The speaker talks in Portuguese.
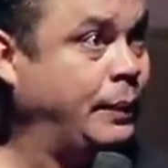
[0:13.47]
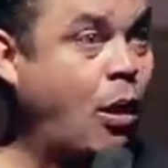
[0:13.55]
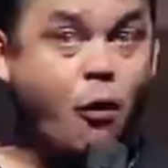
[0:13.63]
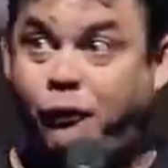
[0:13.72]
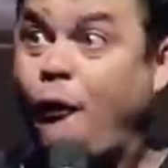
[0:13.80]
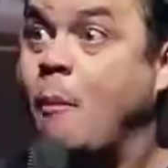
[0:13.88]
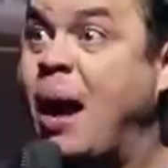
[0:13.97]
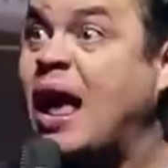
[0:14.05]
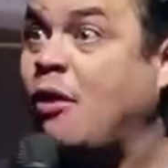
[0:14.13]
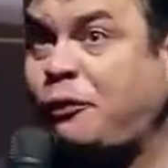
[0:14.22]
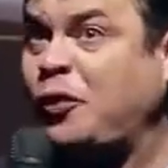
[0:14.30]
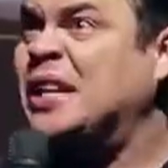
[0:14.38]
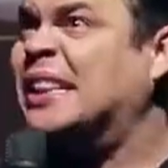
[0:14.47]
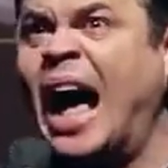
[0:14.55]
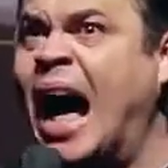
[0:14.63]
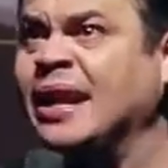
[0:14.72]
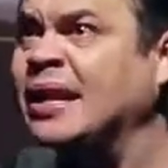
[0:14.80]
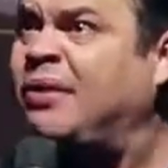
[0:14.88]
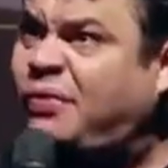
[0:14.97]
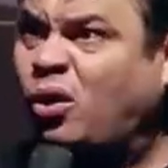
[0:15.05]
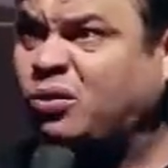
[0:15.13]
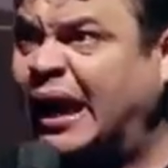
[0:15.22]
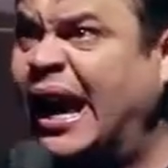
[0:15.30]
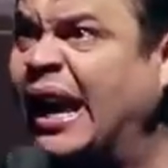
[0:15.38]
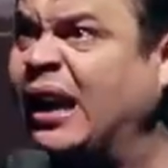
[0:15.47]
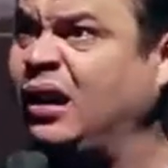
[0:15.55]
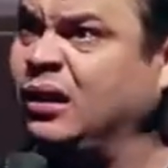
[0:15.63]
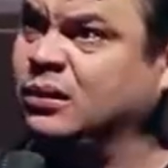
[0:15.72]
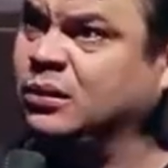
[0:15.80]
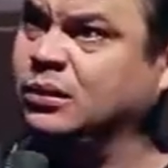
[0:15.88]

Não, eu fumei, eu fui em Narnia e voltei.